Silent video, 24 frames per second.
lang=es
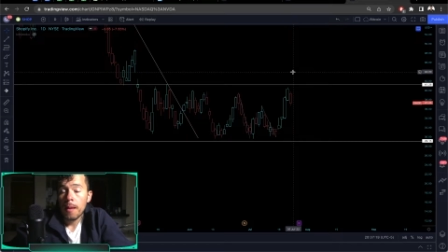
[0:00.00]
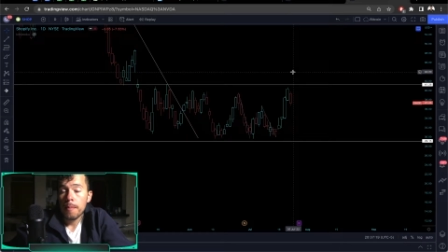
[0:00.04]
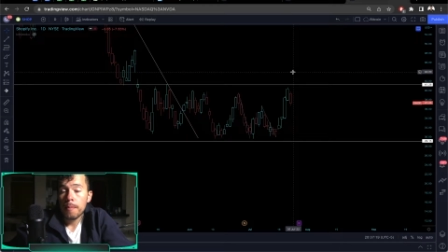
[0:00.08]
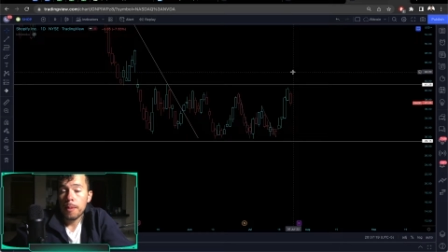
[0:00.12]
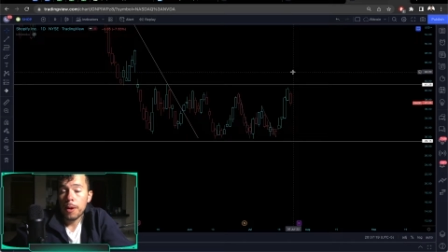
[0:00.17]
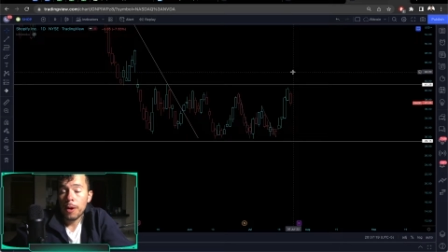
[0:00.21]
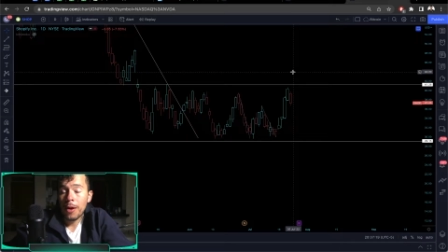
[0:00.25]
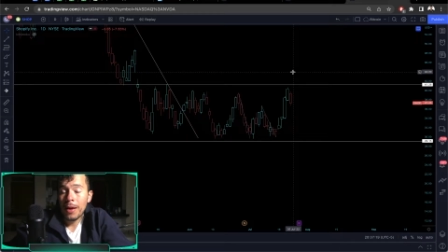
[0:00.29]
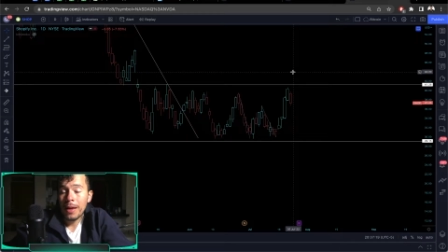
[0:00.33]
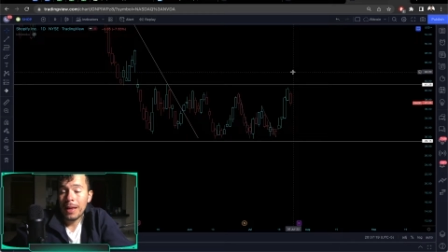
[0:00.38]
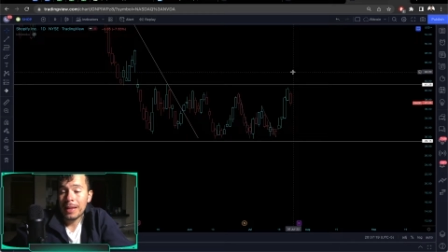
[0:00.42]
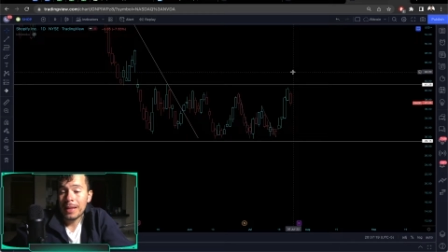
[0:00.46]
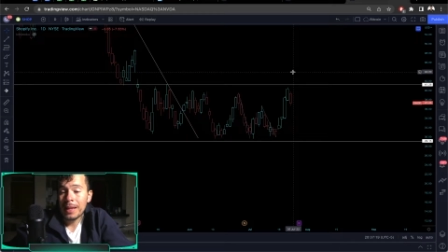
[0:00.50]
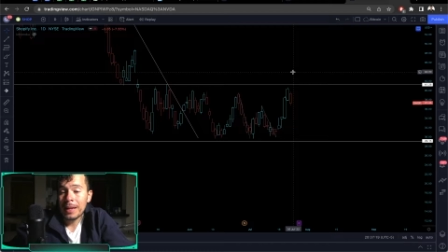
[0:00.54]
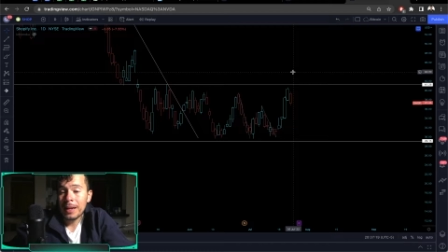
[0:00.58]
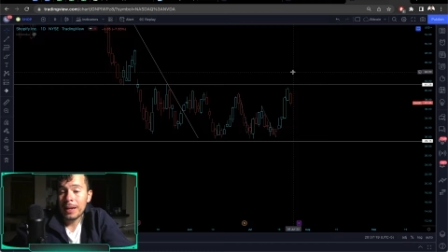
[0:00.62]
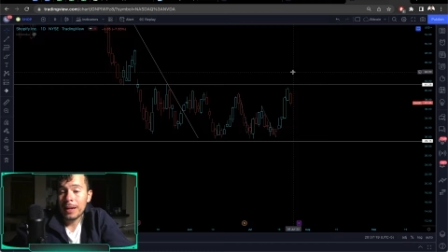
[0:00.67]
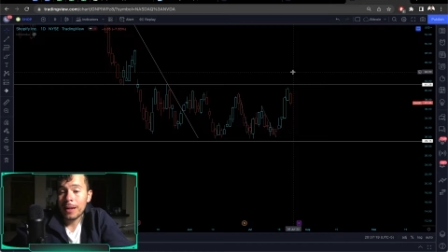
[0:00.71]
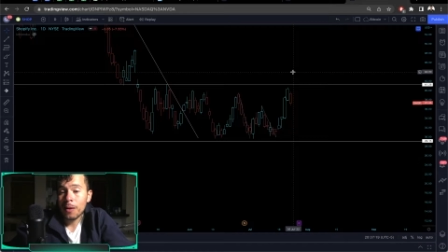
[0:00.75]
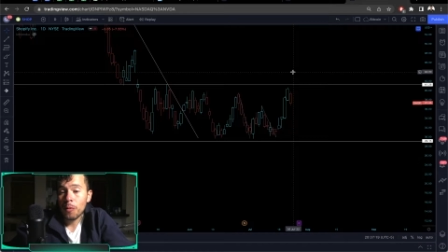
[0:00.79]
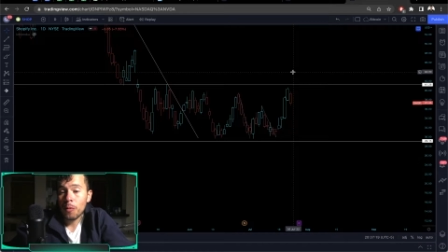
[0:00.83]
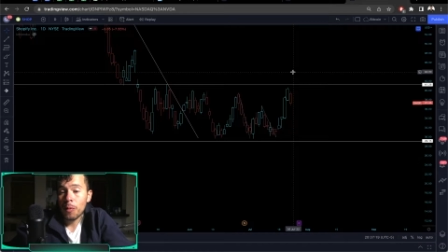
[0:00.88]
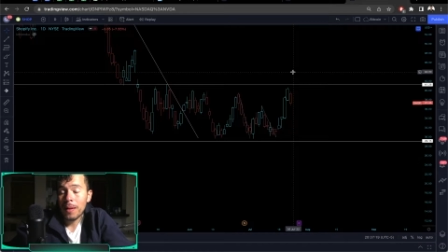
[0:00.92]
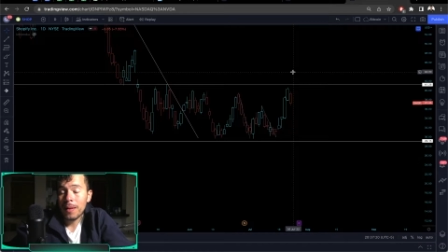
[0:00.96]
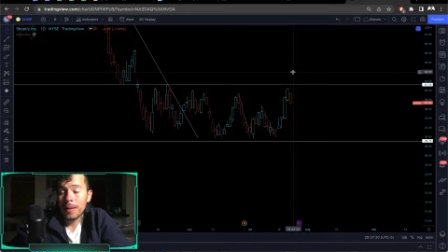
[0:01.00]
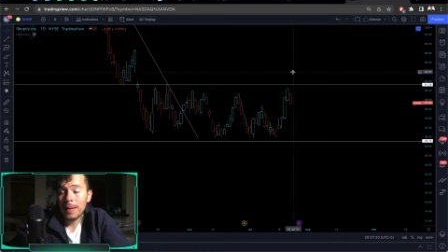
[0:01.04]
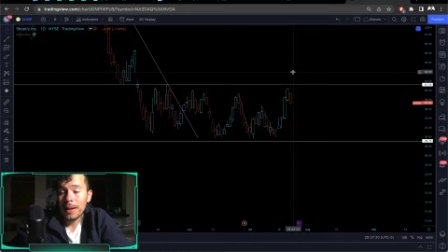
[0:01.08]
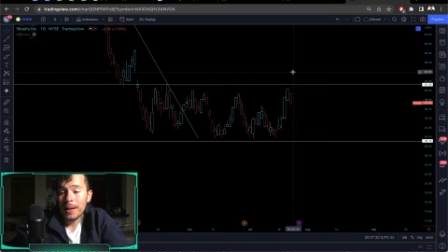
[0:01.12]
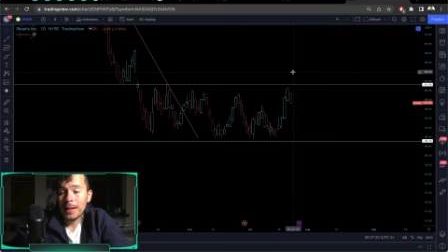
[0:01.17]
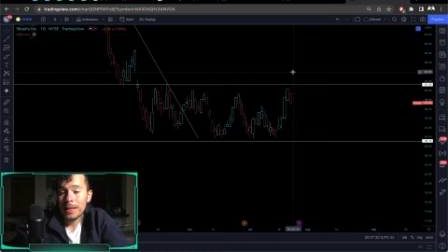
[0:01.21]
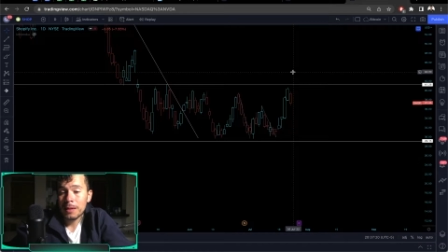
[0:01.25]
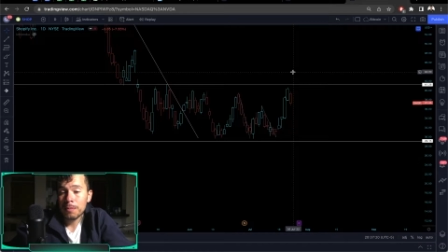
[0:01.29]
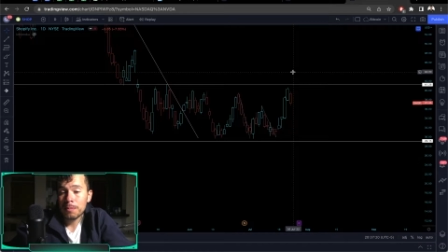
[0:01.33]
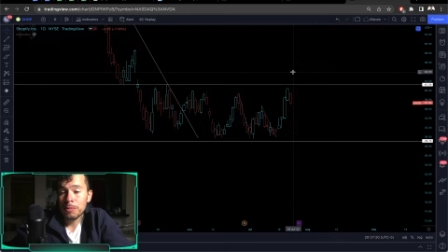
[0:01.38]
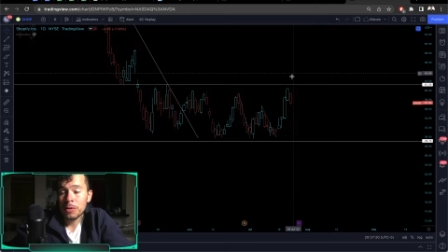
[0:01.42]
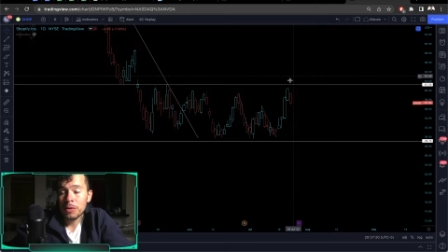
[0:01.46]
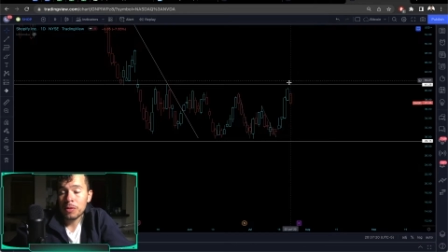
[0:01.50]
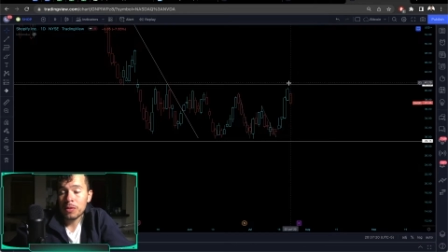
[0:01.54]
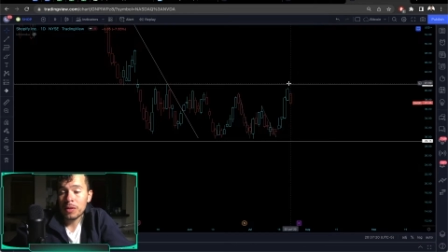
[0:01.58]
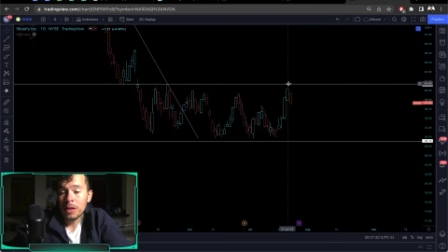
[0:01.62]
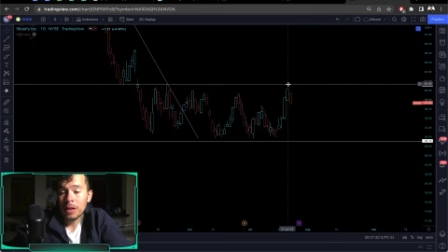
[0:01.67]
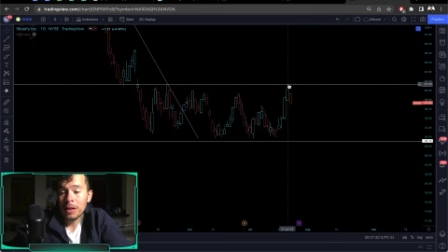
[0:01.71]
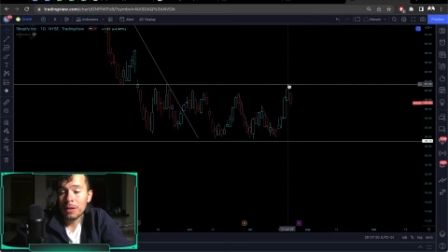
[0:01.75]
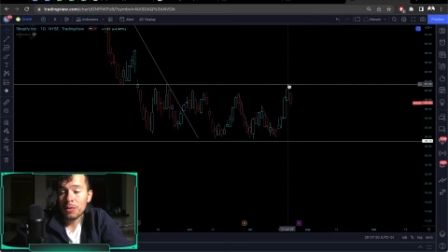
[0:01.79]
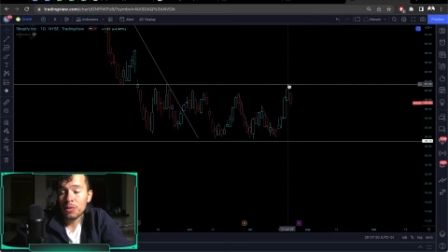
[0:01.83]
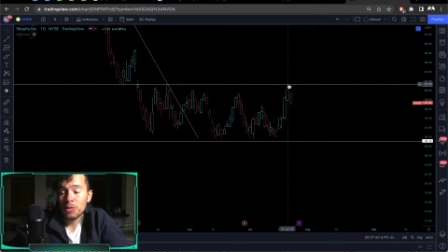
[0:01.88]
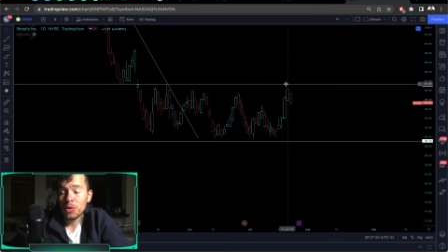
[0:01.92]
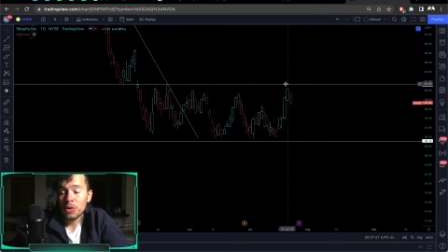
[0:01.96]
Pero hay que tener en cuenta que ese piso
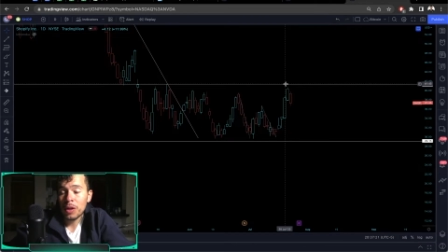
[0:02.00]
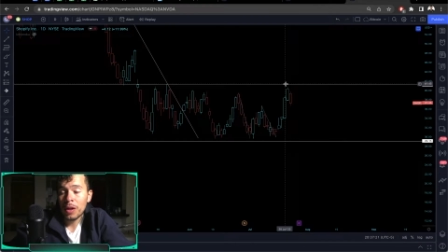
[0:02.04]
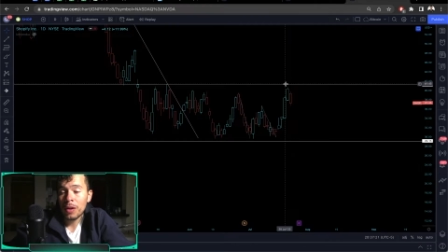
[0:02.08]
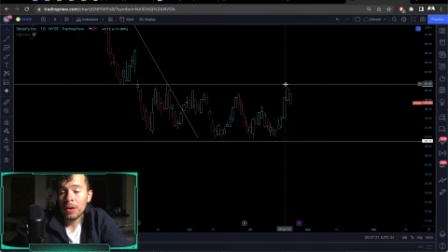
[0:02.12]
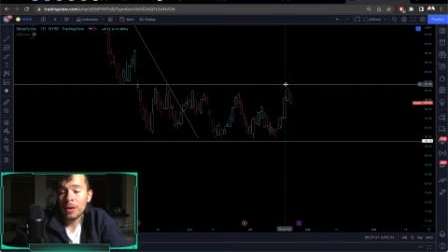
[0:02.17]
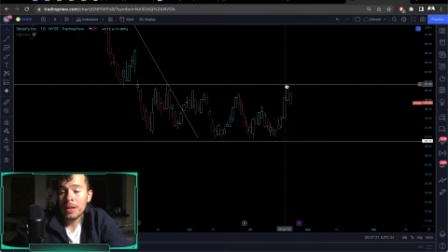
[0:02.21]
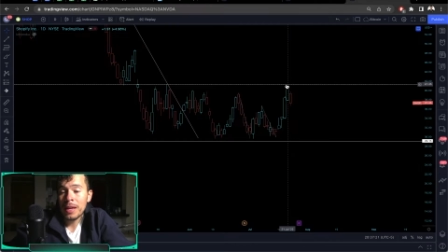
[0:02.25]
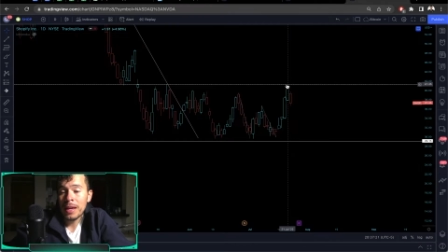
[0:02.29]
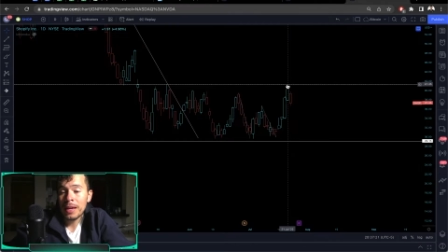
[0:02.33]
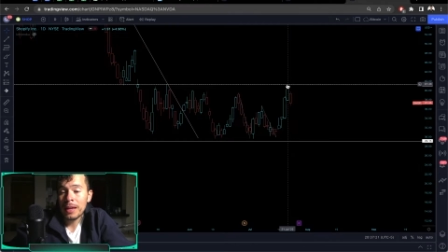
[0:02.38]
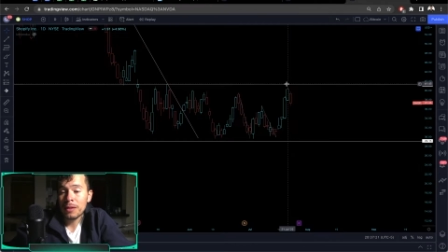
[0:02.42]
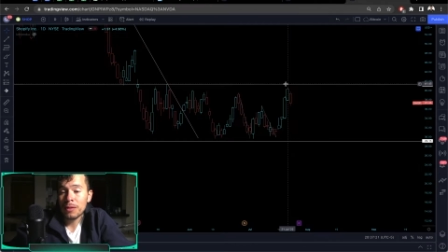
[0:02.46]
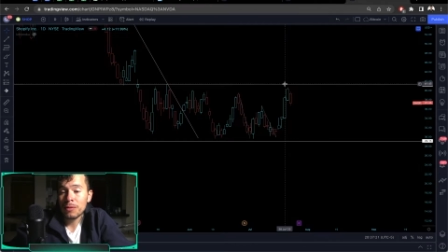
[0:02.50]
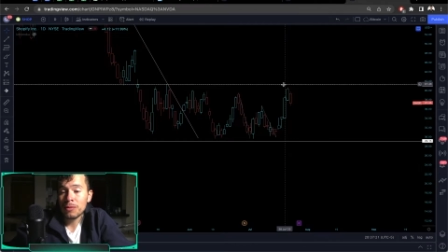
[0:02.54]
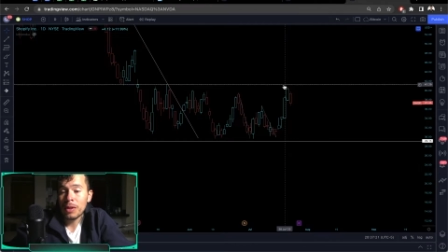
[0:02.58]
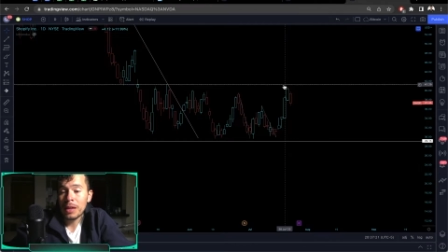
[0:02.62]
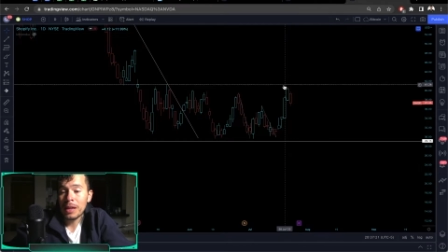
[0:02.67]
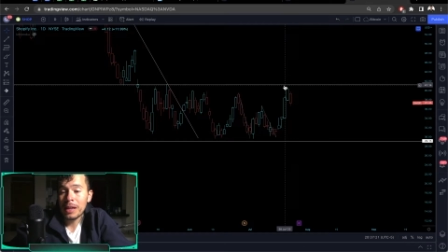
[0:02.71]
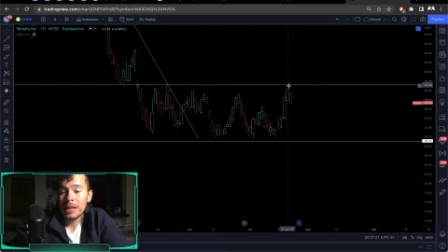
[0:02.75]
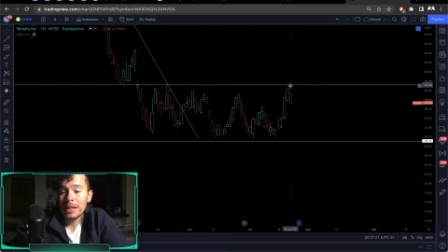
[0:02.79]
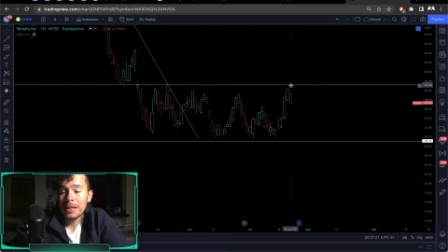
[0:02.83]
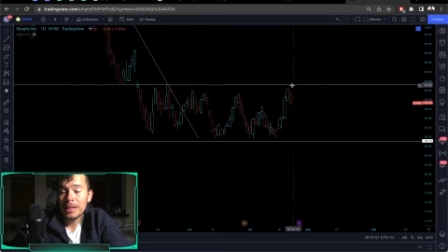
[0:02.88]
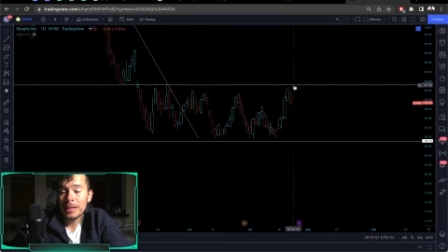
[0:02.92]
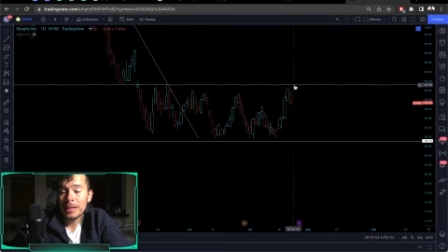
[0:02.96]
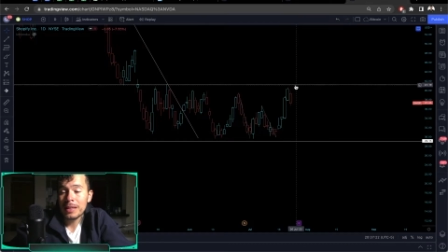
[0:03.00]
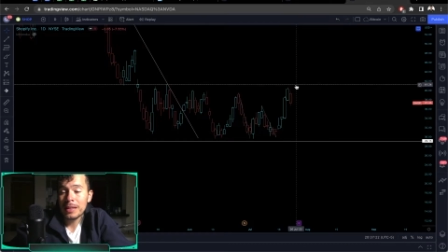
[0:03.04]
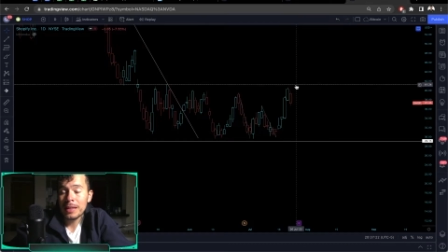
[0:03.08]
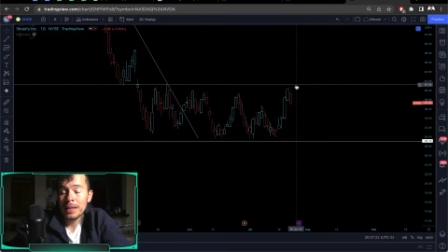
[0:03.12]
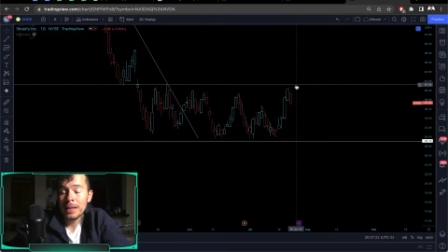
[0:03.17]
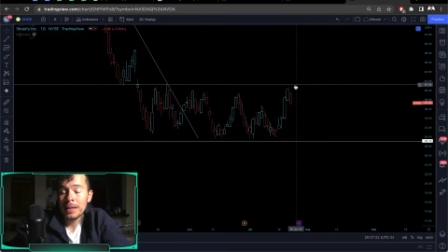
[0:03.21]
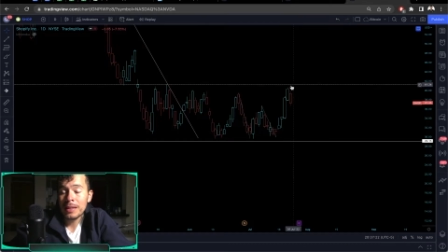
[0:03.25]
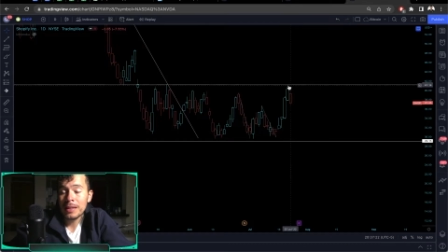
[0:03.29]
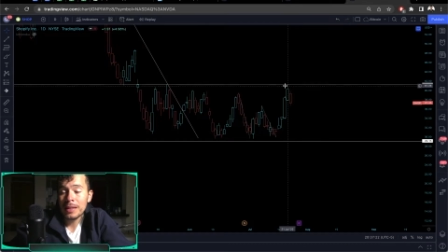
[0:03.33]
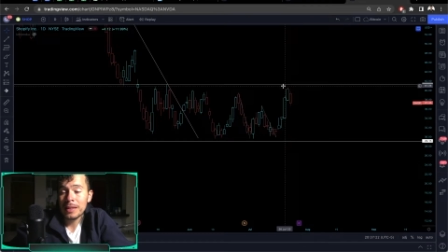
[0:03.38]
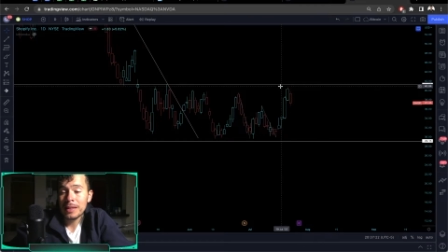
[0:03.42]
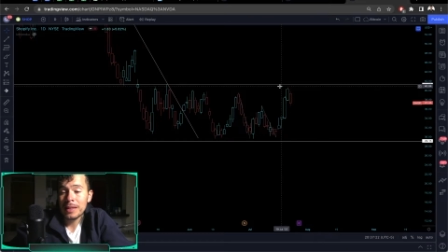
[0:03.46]
está clausurado y aquí una resistencia,